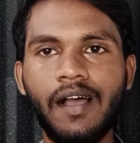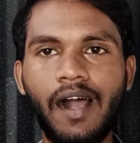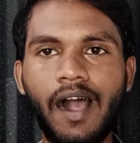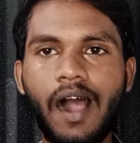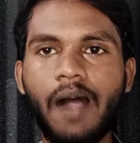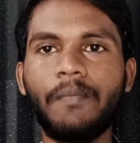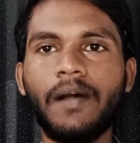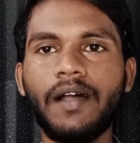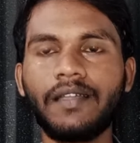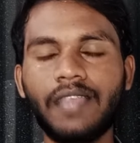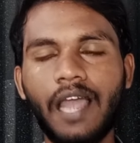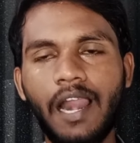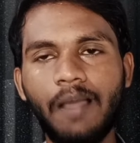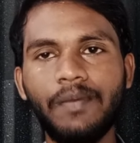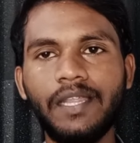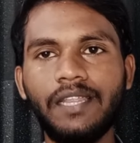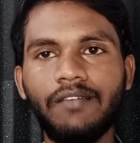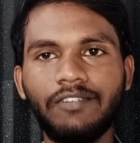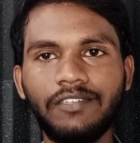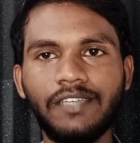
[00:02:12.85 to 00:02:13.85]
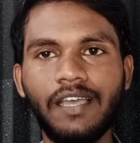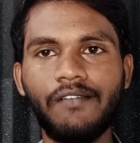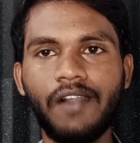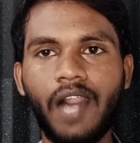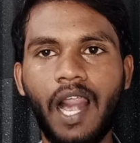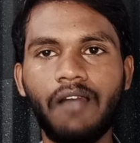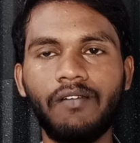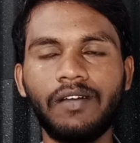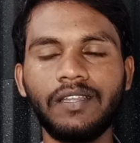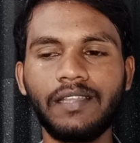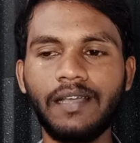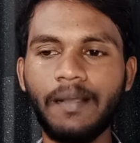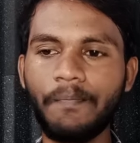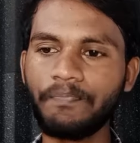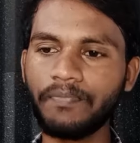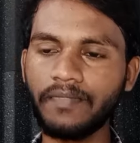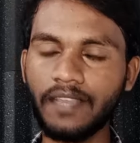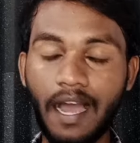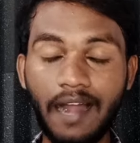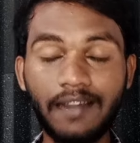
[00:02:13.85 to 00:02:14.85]
ஆமாம் தளபதி விஜய் அவர்கள் வந்து
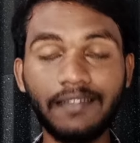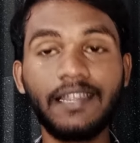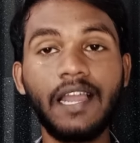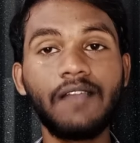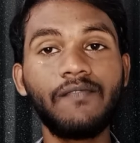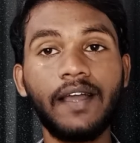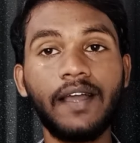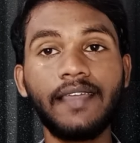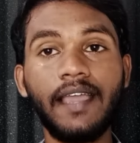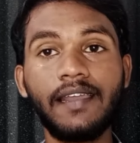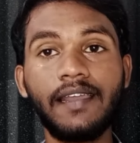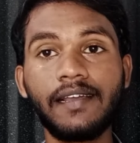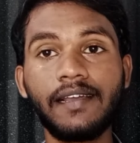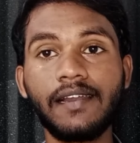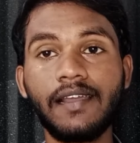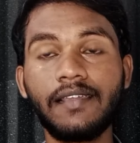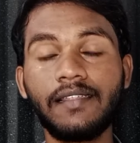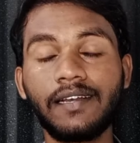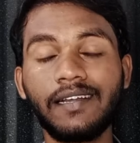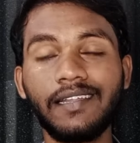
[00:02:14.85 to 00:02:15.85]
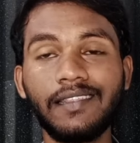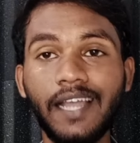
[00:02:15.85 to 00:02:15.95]
அரசியல்வாதியாக இருக்கிறதுக்கு